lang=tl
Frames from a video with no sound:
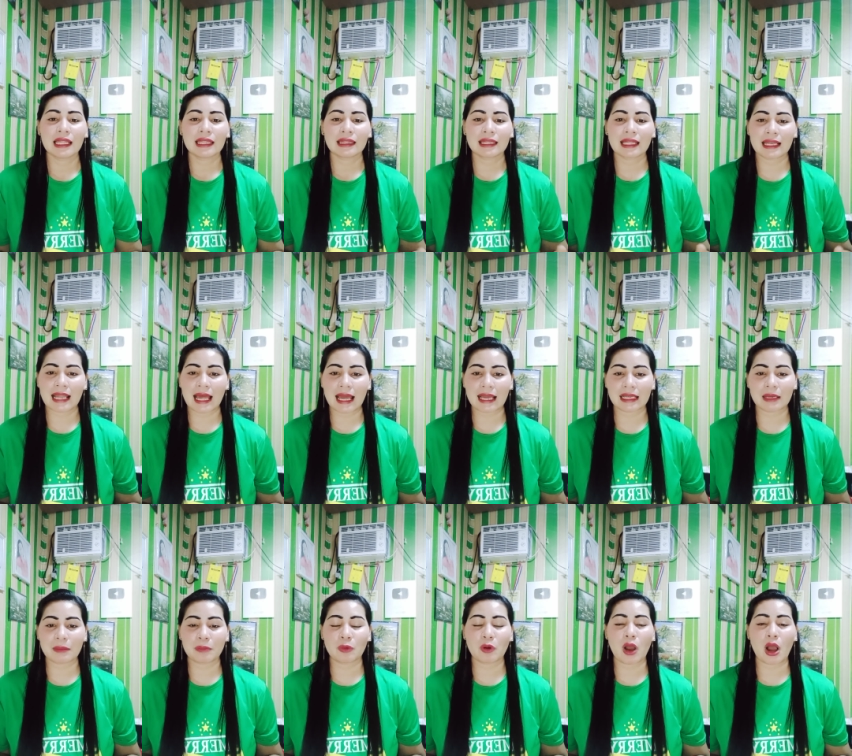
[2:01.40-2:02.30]
na
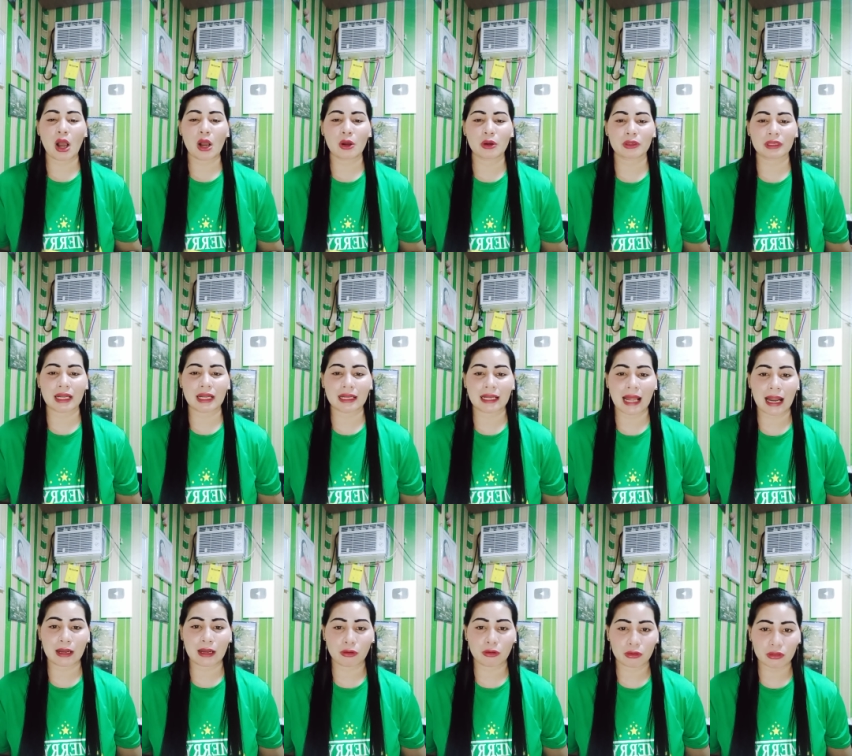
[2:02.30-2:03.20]
lagi po akong
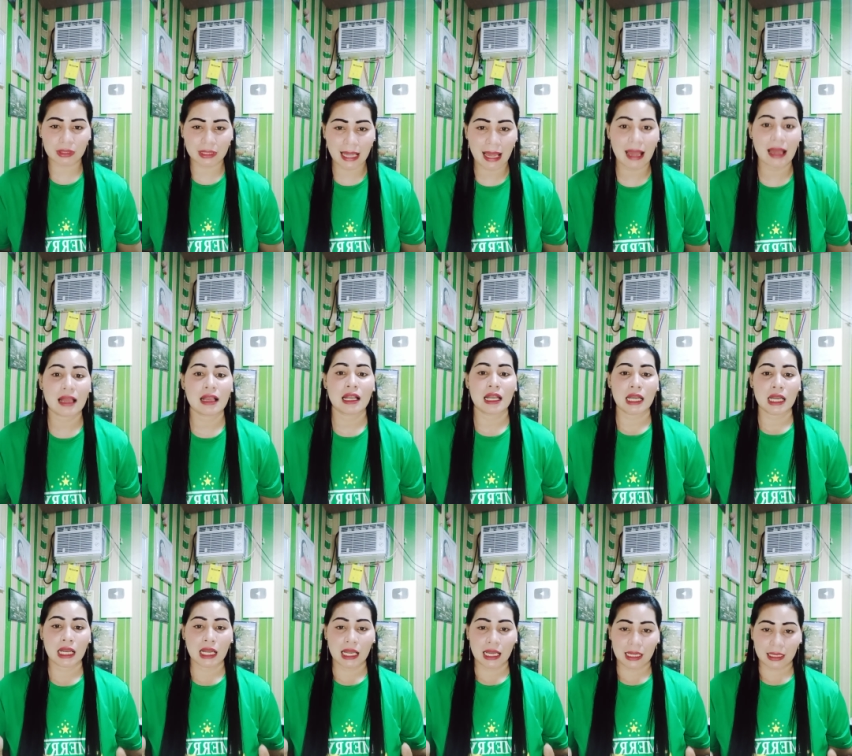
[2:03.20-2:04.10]
nanalo sa
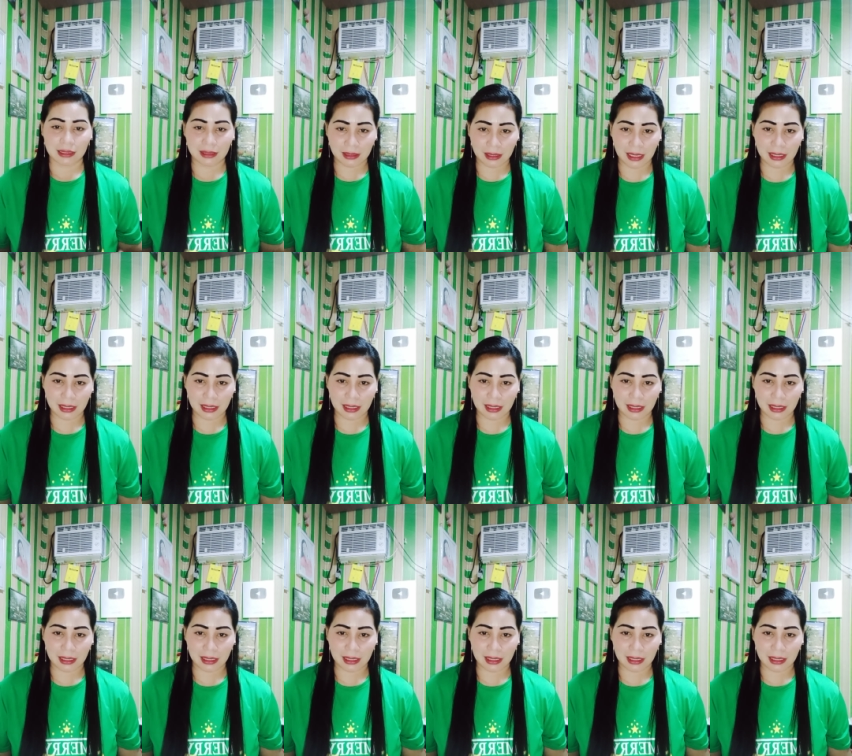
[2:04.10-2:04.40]
sa